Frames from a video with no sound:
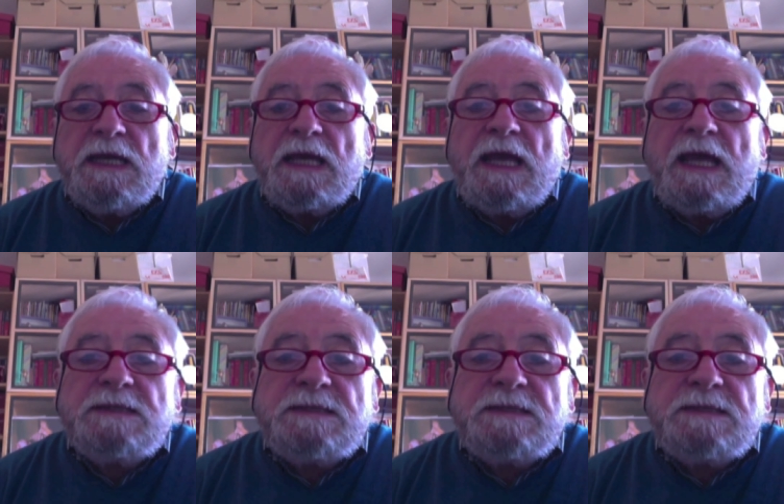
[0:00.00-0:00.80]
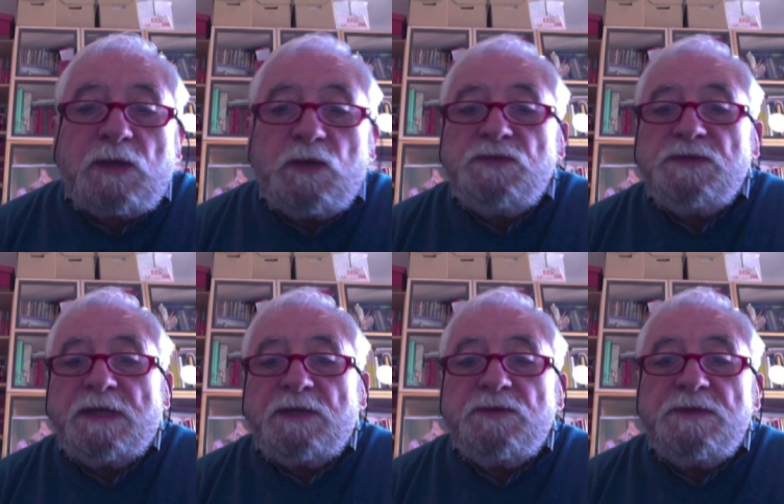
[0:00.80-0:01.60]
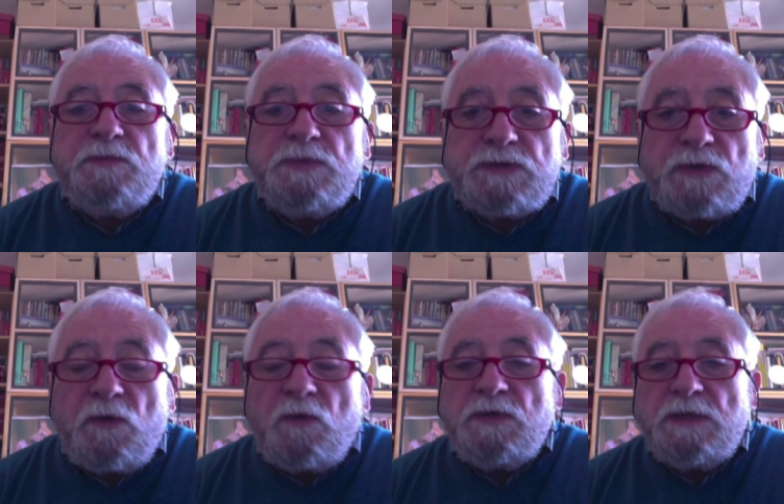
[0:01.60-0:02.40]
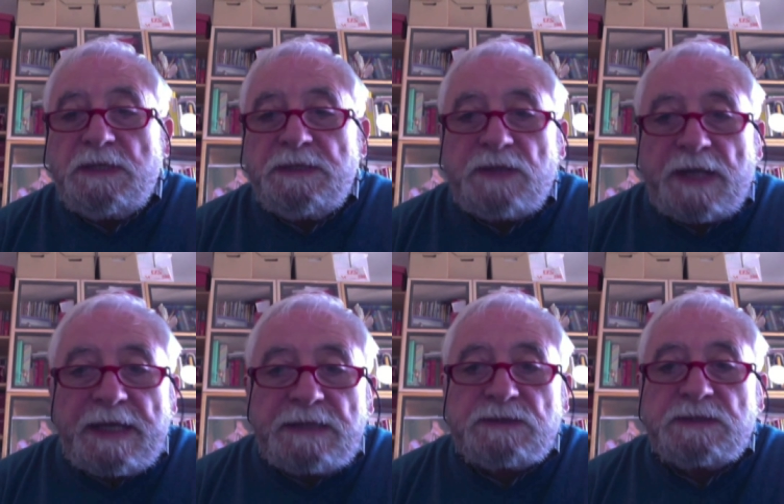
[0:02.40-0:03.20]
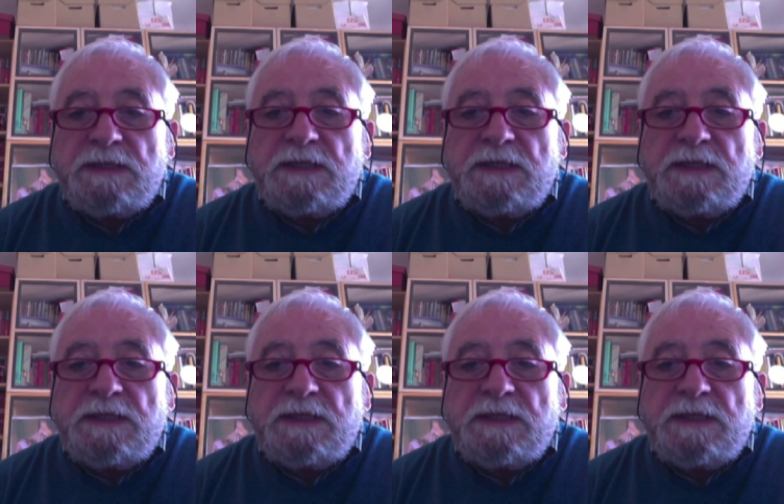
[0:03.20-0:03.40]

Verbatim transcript: che assecondano i bisogni, l'interesse,